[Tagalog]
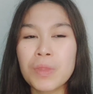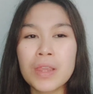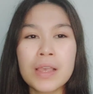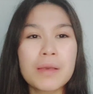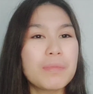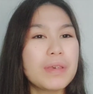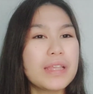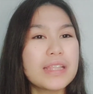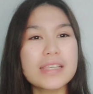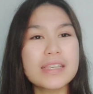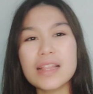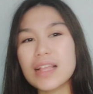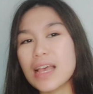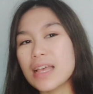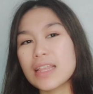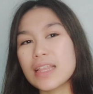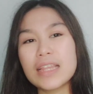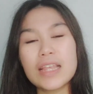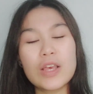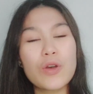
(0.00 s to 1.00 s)
minsan
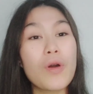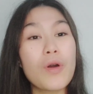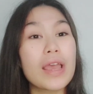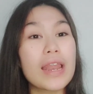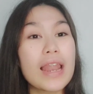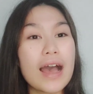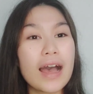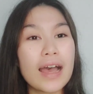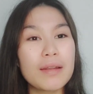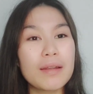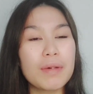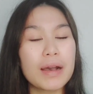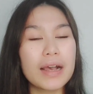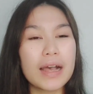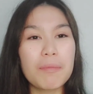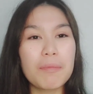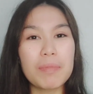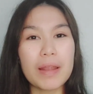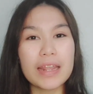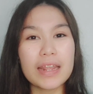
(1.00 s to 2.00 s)
kahit hindi ko kailangan
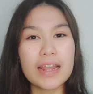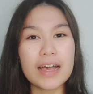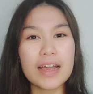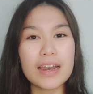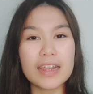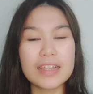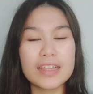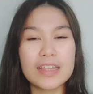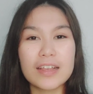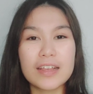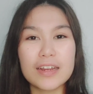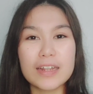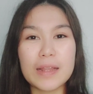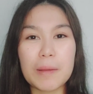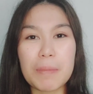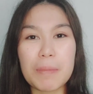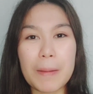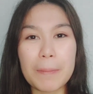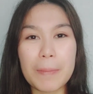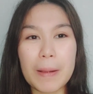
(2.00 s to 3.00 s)
mag-apply ng credit card,
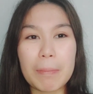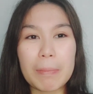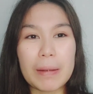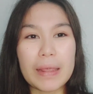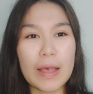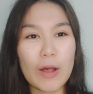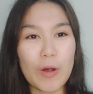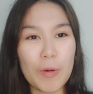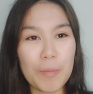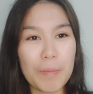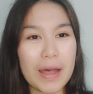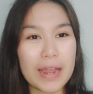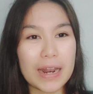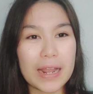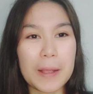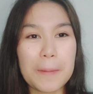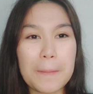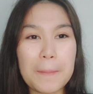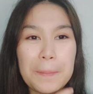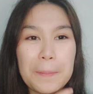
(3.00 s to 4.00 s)
napapa-apply ako
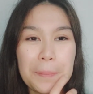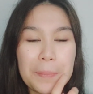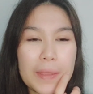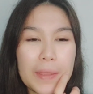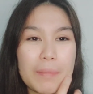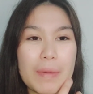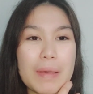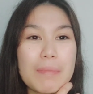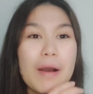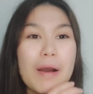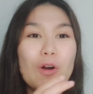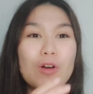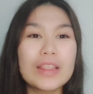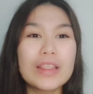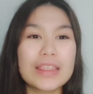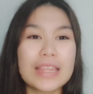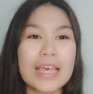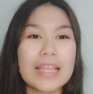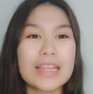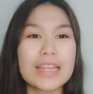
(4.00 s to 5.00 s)
para may
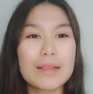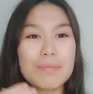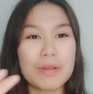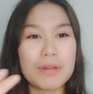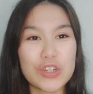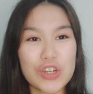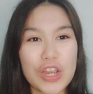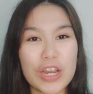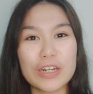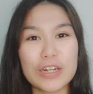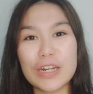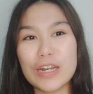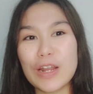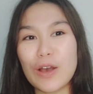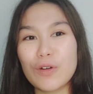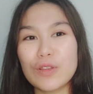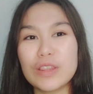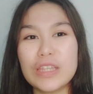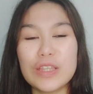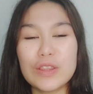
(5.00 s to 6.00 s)
makontent at ma-share din
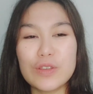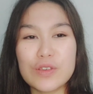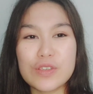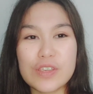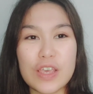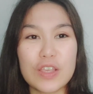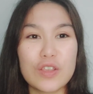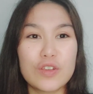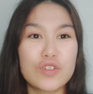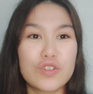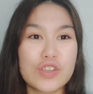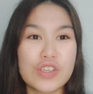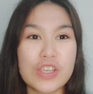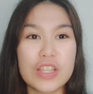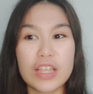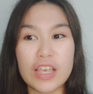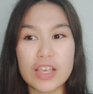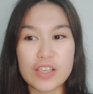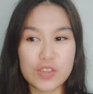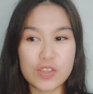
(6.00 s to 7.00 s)
ako dito sa inyo just
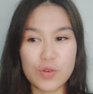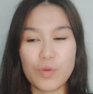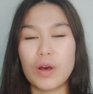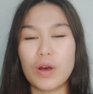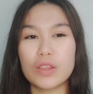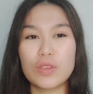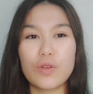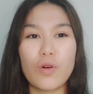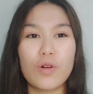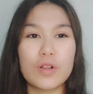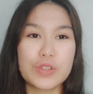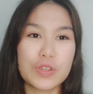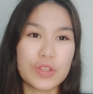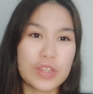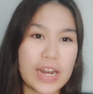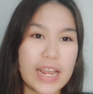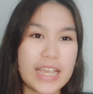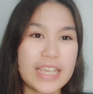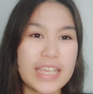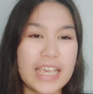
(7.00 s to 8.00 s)
in case you want to also
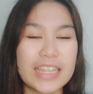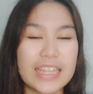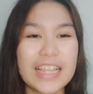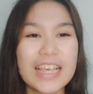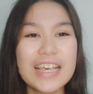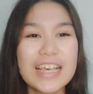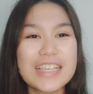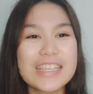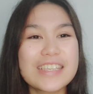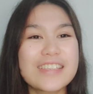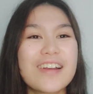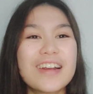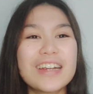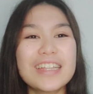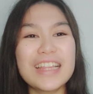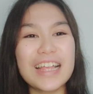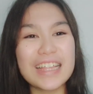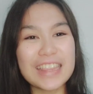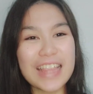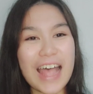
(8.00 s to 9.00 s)
try it.
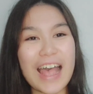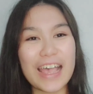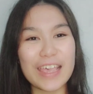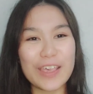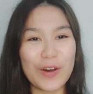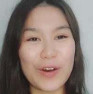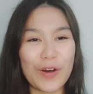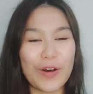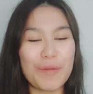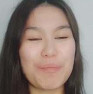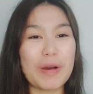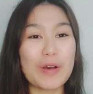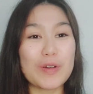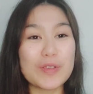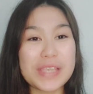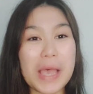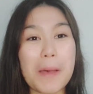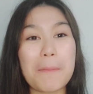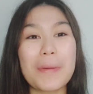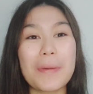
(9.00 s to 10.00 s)
Start na tayo!
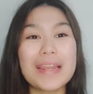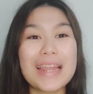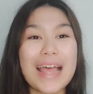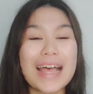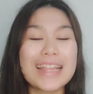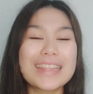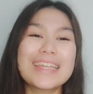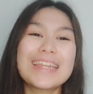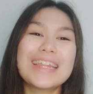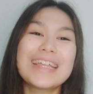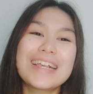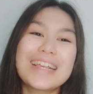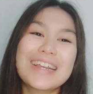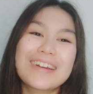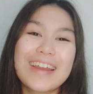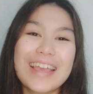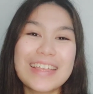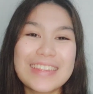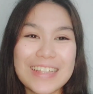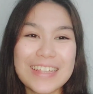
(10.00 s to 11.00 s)
Pag-usapan natin ang
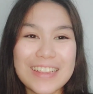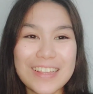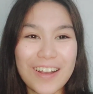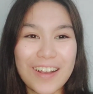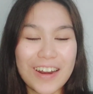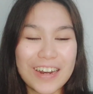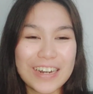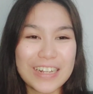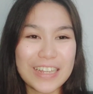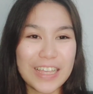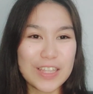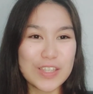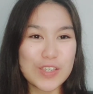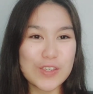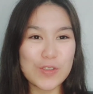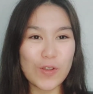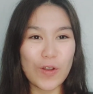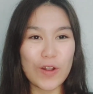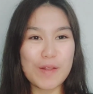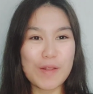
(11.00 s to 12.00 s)
credit card
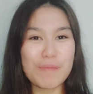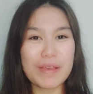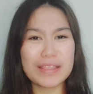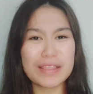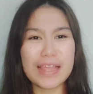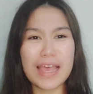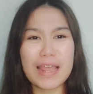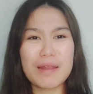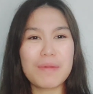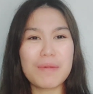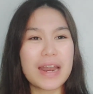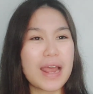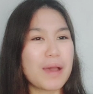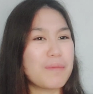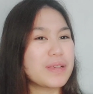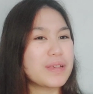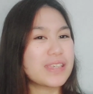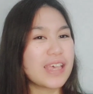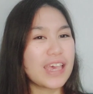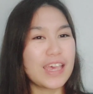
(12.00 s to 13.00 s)
installment dahil
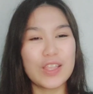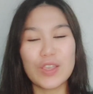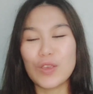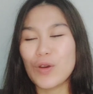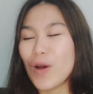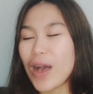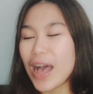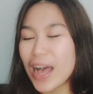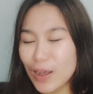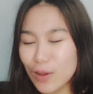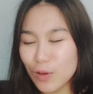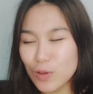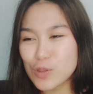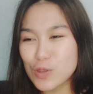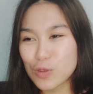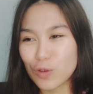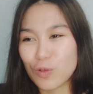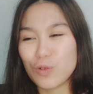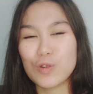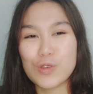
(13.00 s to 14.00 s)
marami sa inyo ang
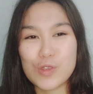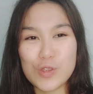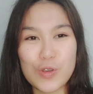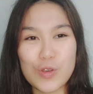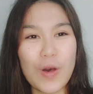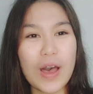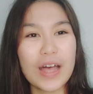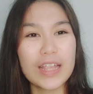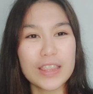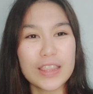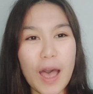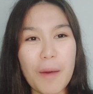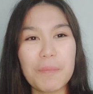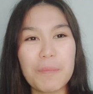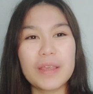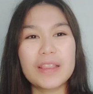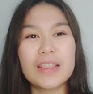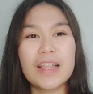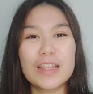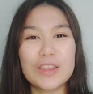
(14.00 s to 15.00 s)
gustong-gusto ang
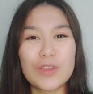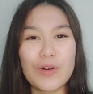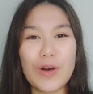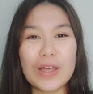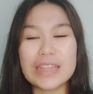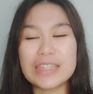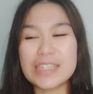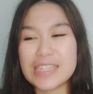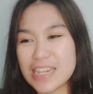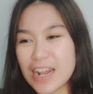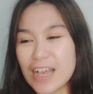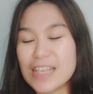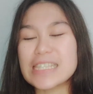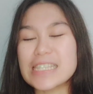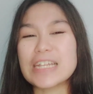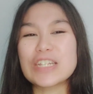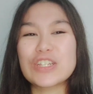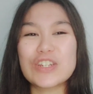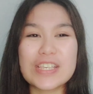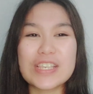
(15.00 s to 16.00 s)
topic na to at
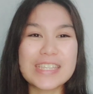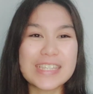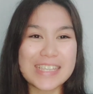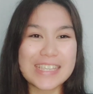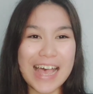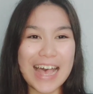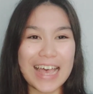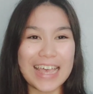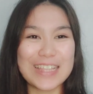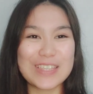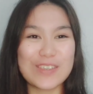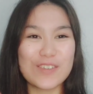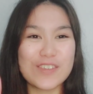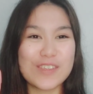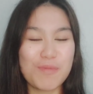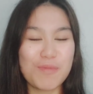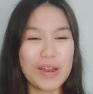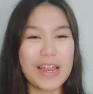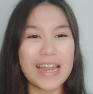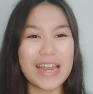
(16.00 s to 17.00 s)
sinasuggest sa akin. So,
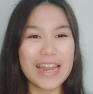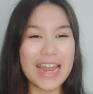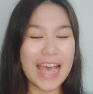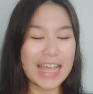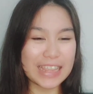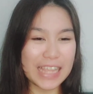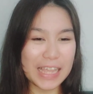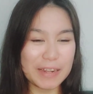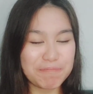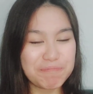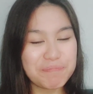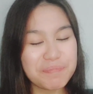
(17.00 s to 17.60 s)
simulan na natin.